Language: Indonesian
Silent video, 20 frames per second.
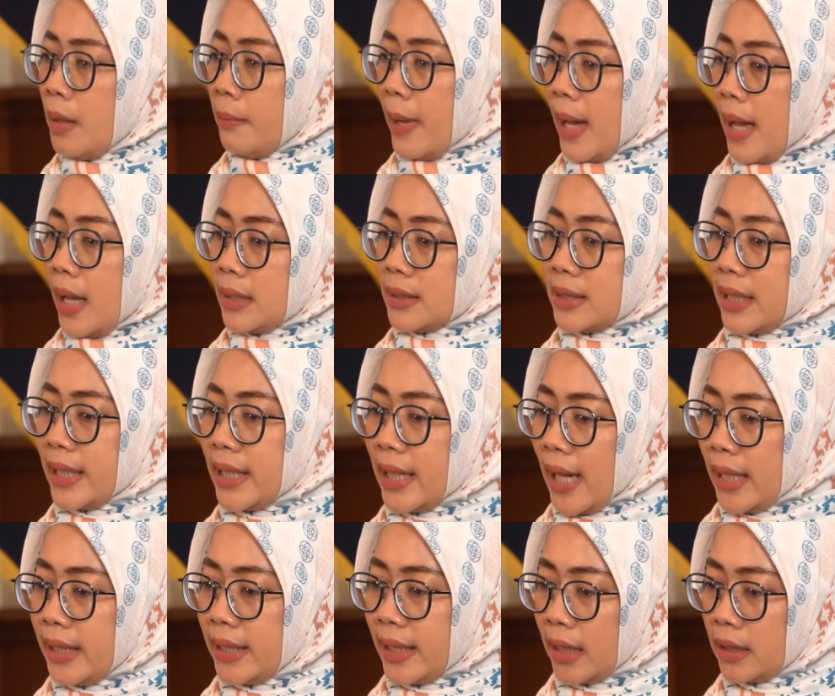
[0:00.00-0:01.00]
Pak, sering
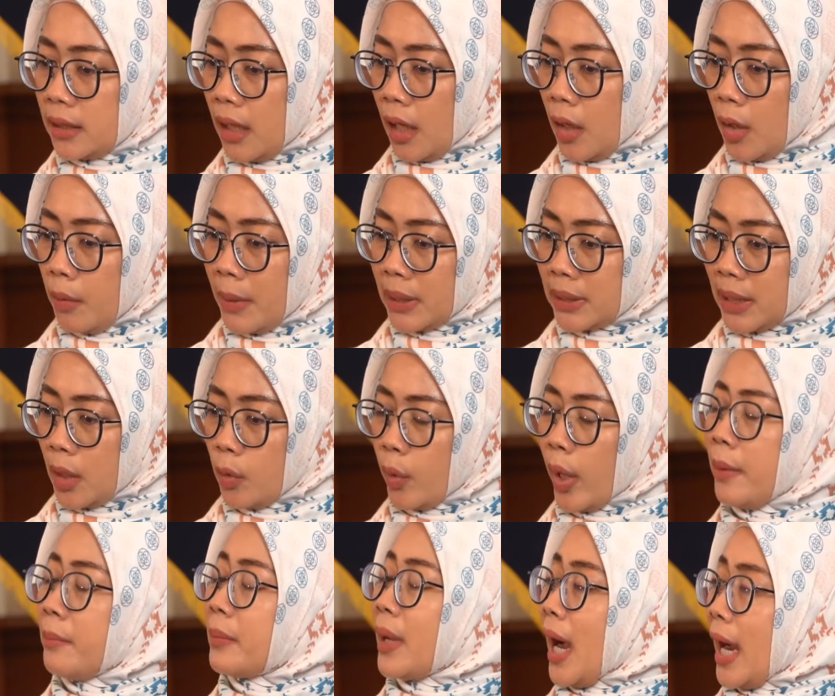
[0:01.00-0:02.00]
kali kan kalau masalah
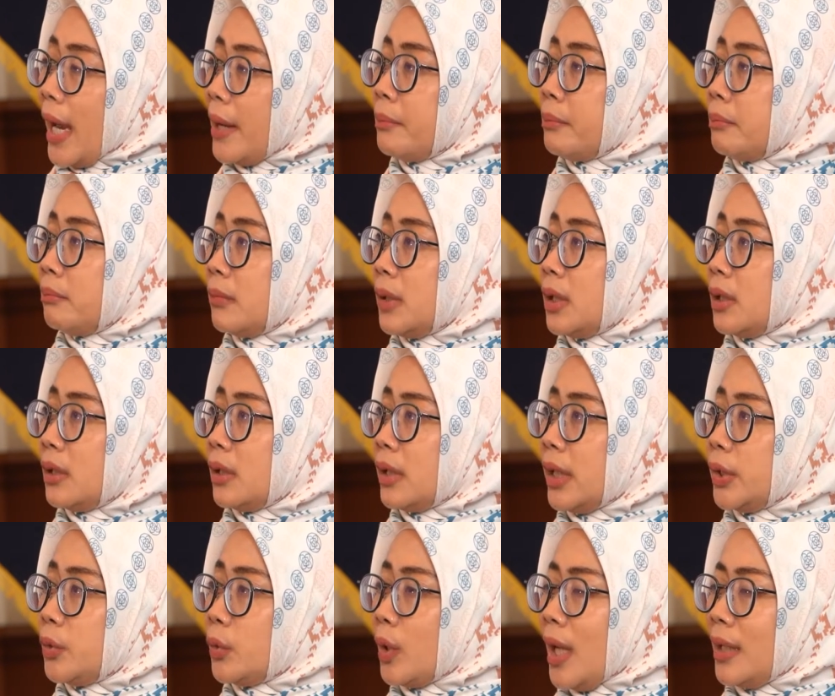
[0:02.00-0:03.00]
UMKM uh,
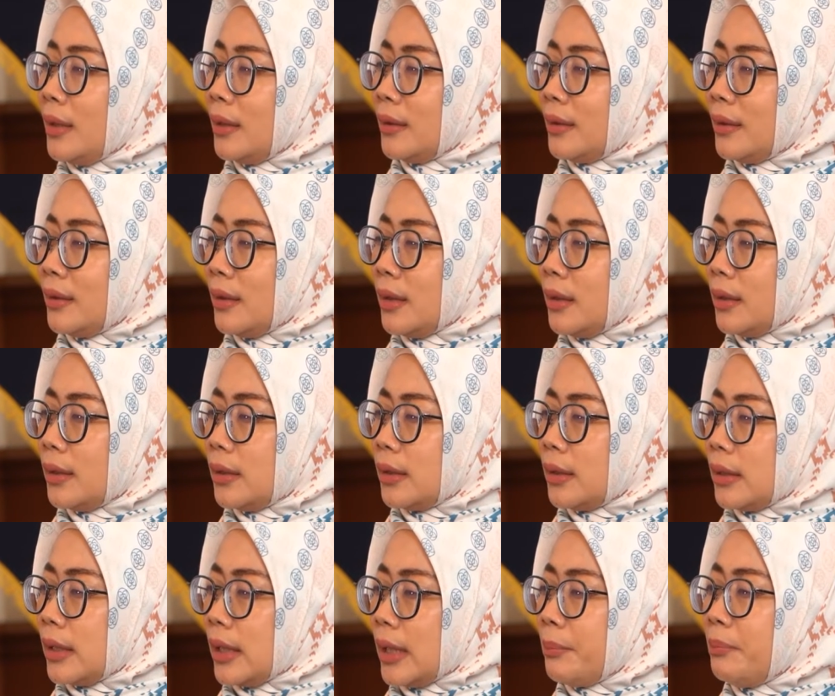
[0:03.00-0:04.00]
eh, itu kan
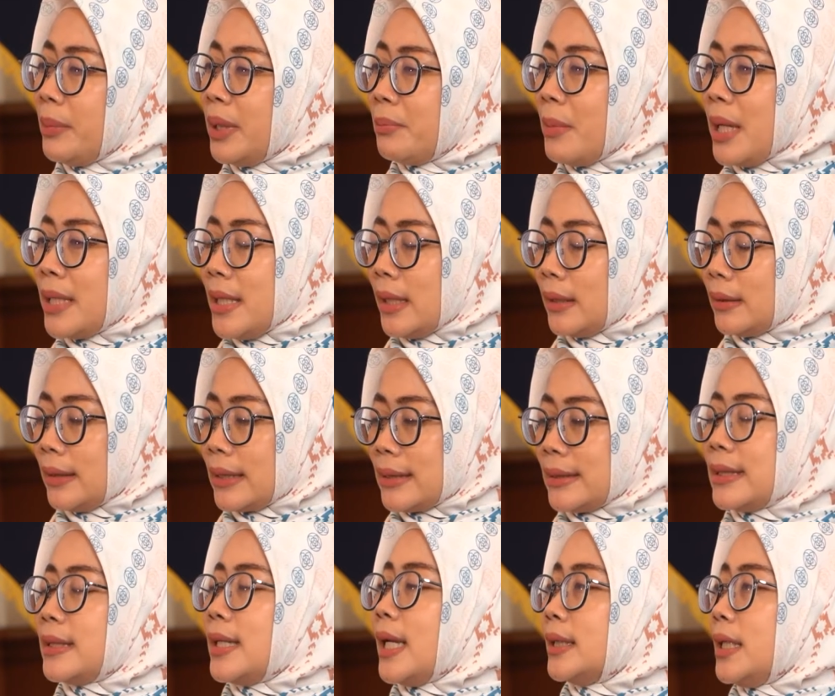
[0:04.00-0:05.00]
uh, lebih banyak
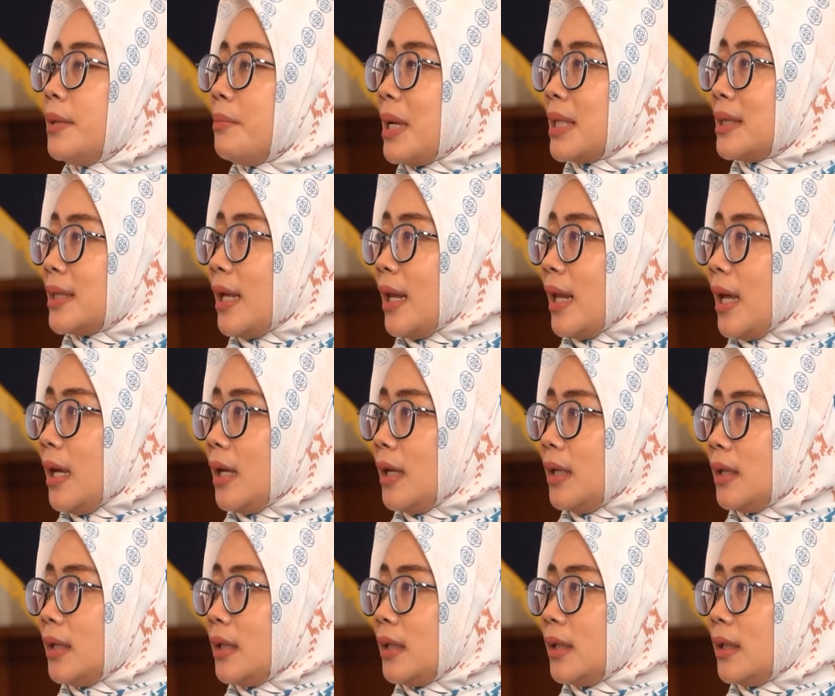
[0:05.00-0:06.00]
tersendatnya masalah
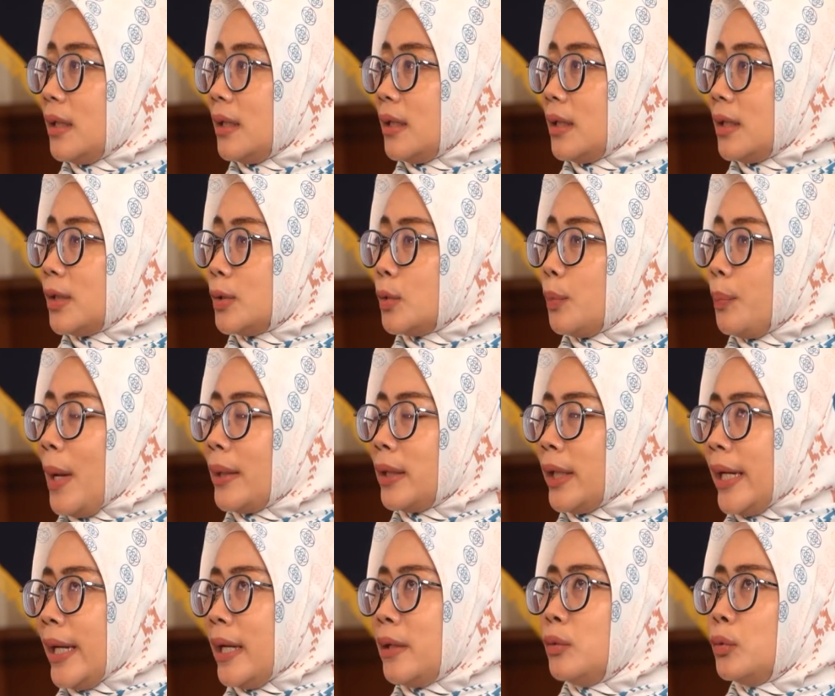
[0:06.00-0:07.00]
uh, sub
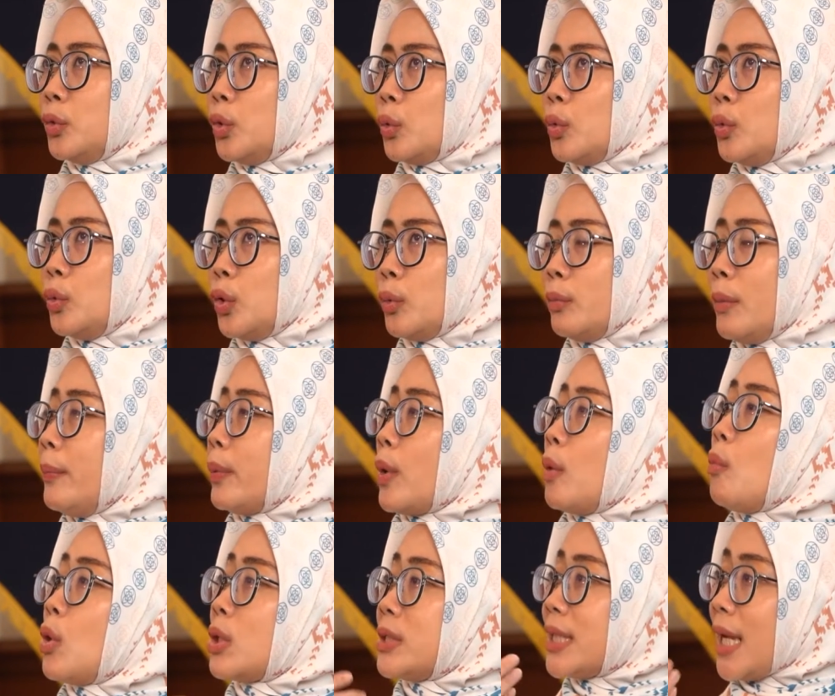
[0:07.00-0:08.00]
atau ya untuk untuk
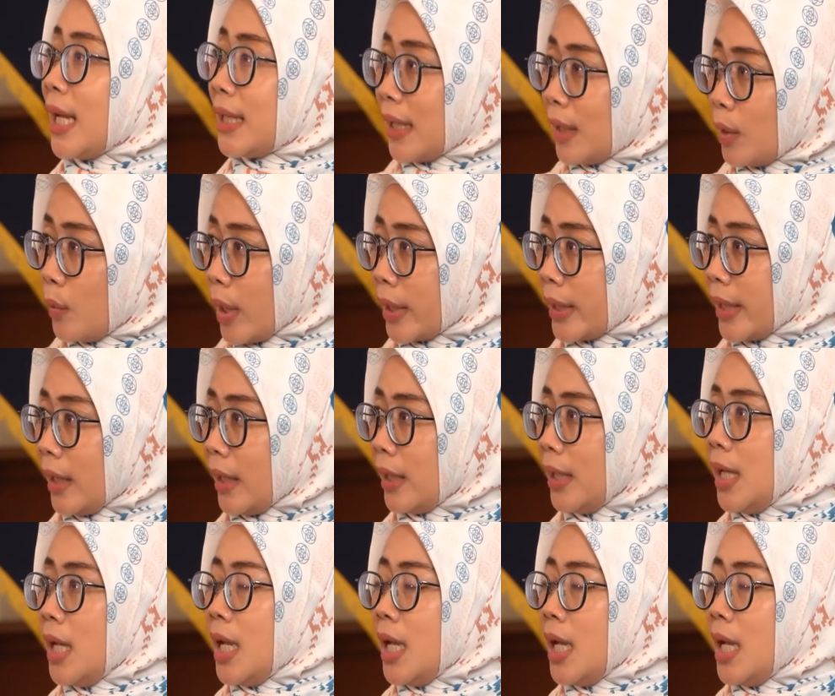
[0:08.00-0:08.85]
mempromosikan keluarnya.